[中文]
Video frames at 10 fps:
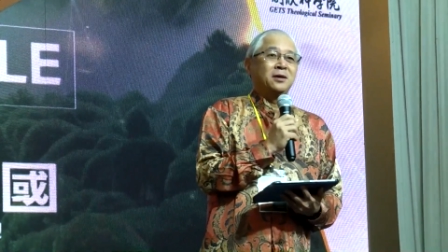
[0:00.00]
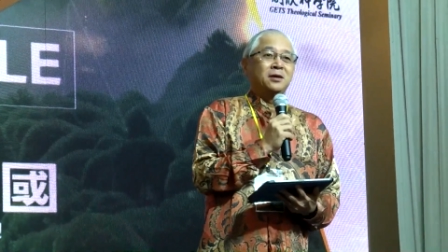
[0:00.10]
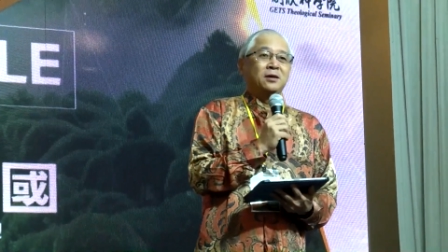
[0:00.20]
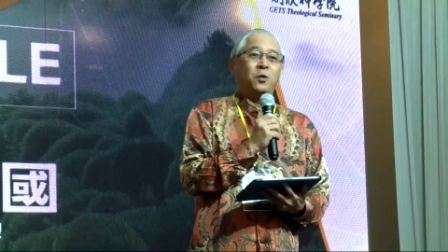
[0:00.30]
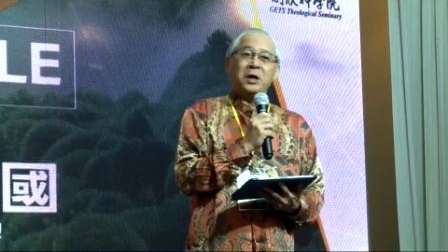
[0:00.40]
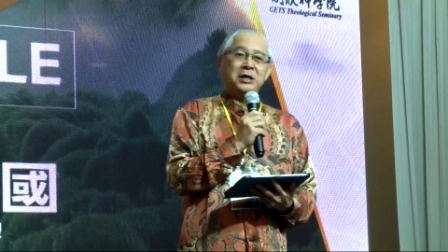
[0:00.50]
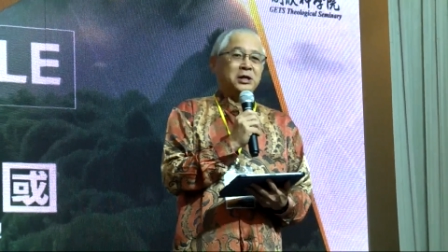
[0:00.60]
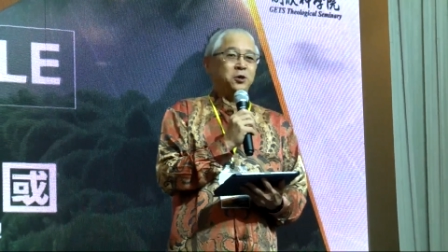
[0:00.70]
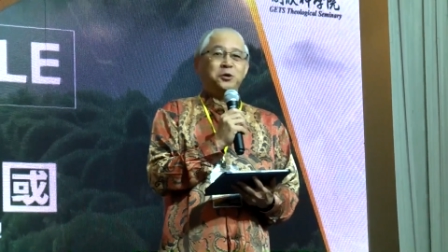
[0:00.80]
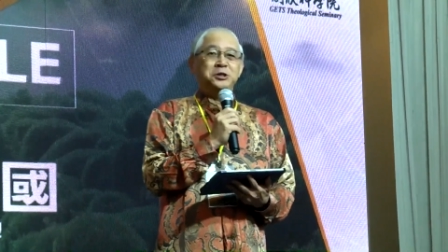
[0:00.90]
花了很
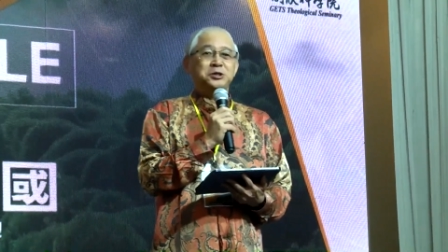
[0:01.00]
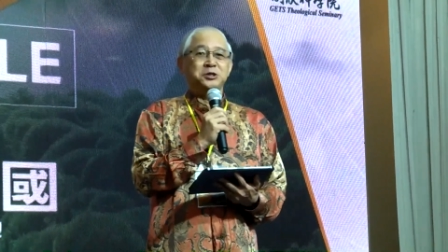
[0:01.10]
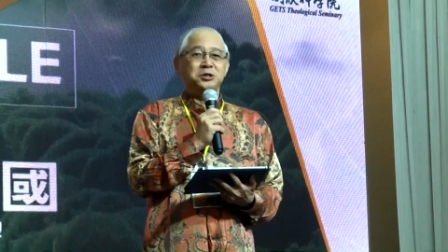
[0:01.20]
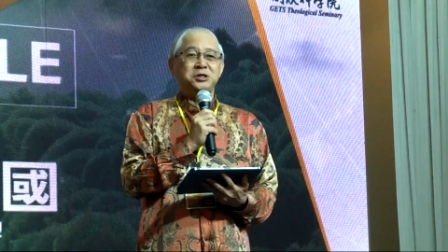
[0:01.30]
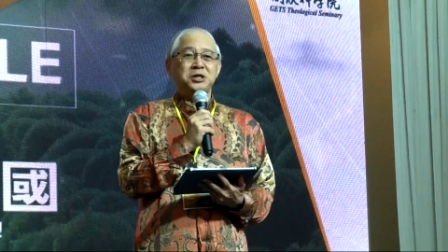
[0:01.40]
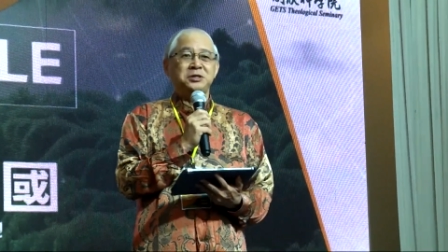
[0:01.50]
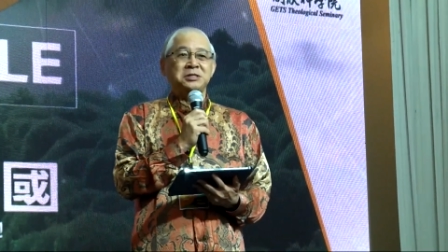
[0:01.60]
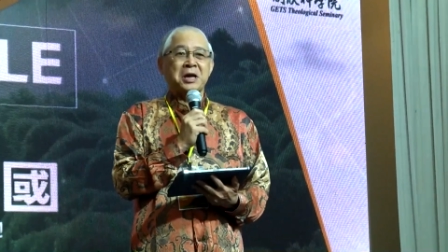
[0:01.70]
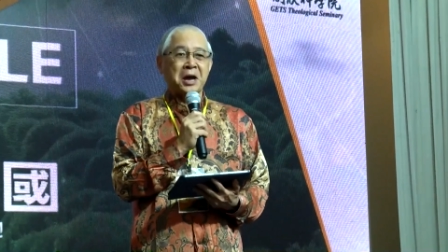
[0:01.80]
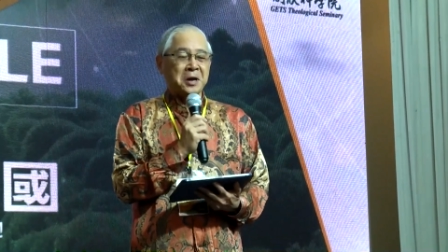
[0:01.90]
多的时间
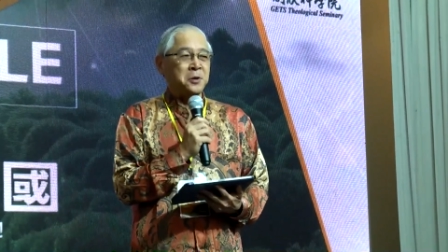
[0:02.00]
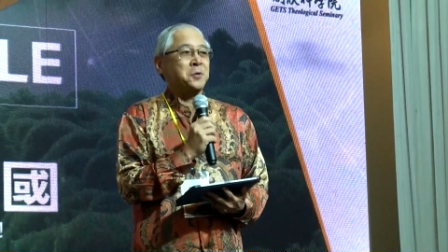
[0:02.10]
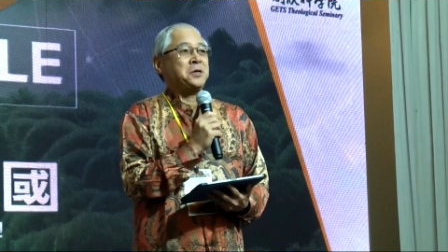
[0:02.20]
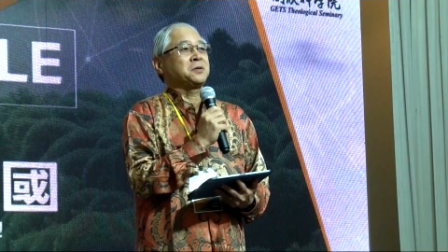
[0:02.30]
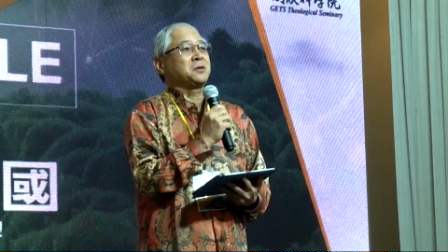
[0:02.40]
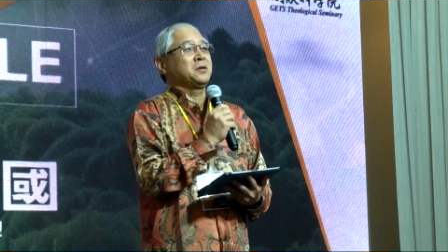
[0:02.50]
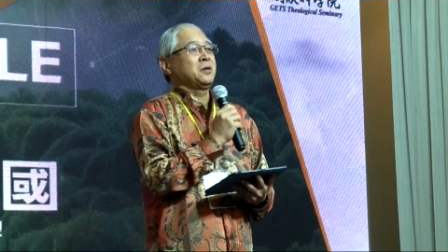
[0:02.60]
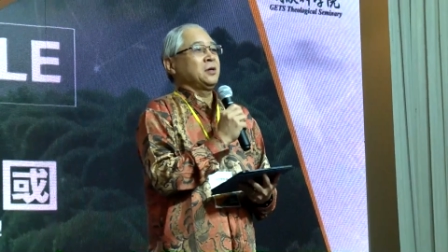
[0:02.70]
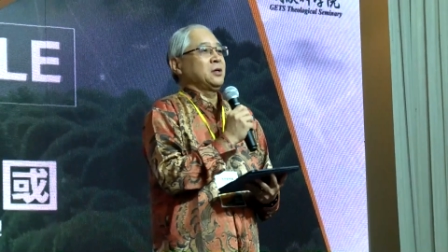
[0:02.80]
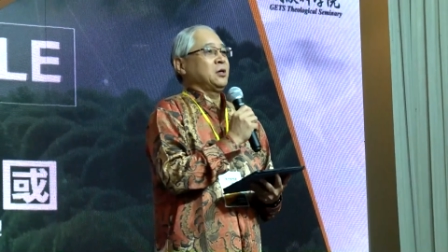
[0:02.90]
开会，
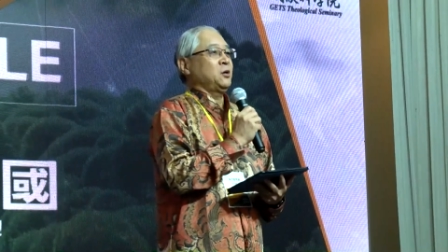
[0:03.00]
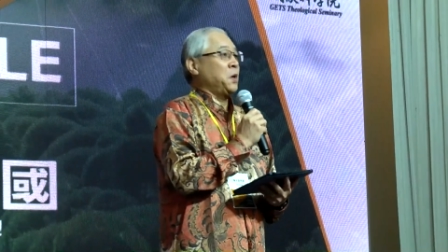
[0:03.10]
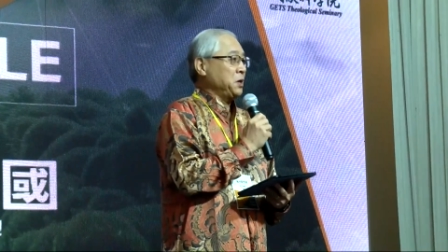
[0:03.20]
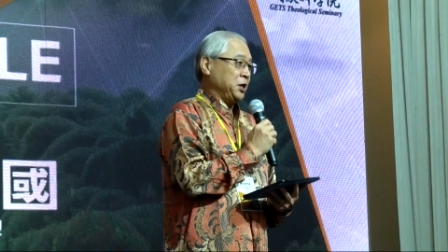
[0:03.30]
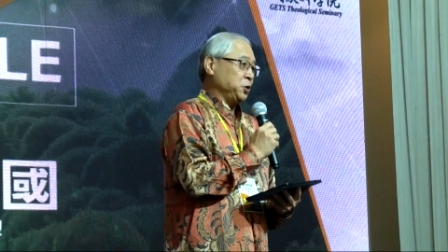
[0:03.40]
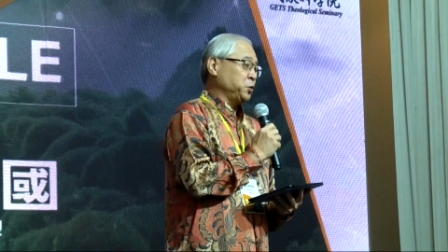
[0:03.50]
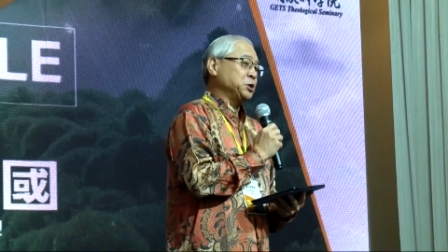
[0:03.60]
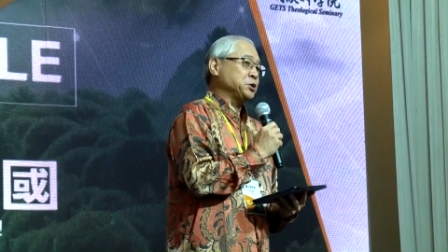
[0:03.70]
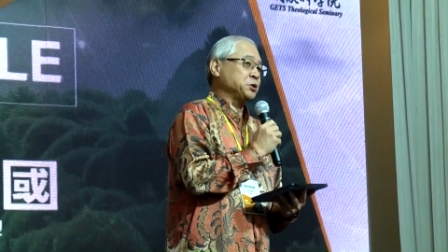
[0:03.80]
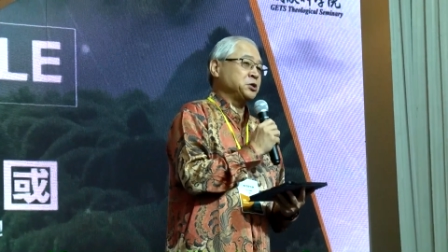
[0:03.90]
花了很多的
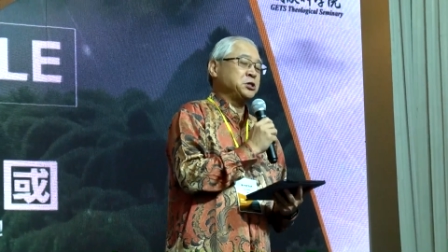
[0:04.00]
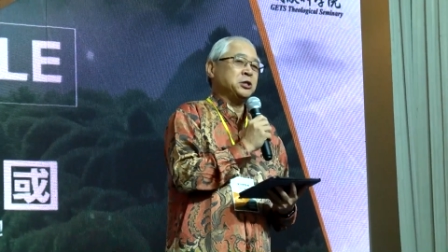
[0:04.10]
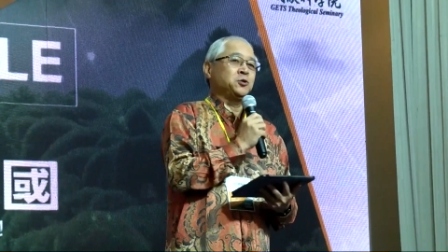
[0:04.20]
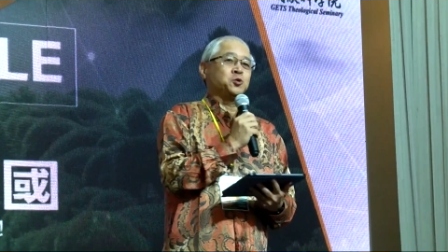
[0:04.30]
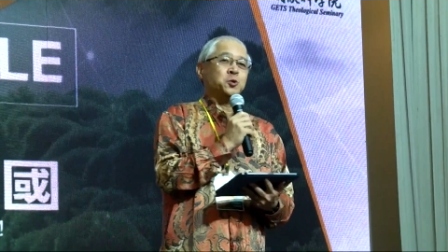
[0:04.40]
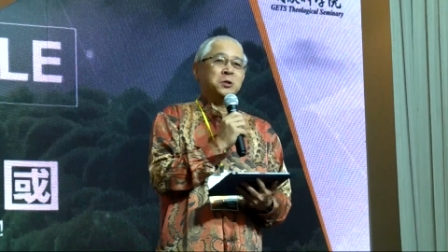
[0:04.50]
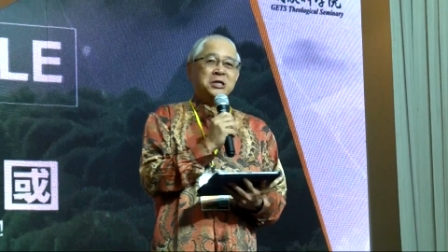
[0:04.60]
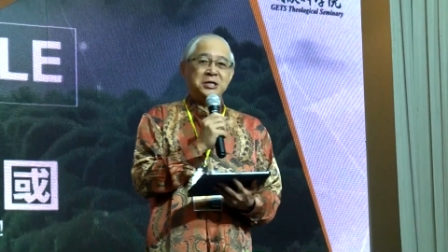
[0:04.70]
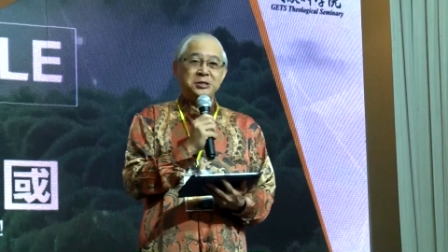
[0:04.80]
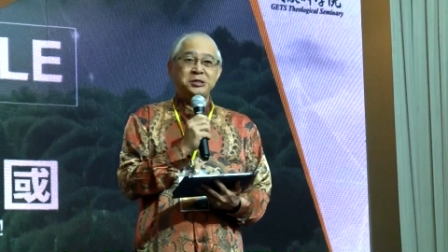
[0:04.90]
时间做
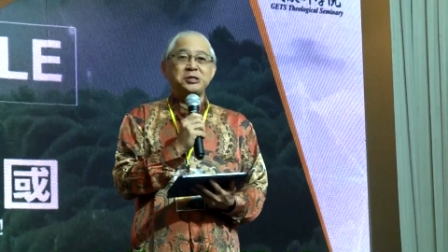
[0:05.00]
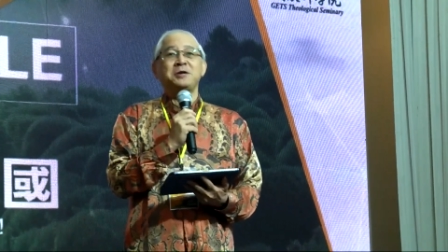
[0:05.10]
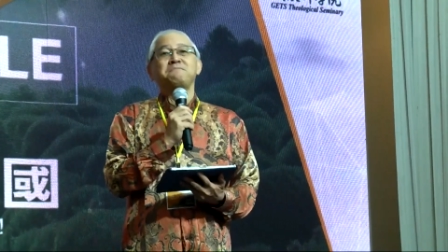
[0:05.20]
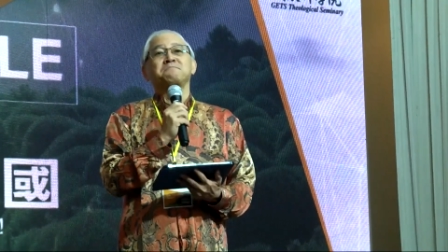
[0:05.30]
连接。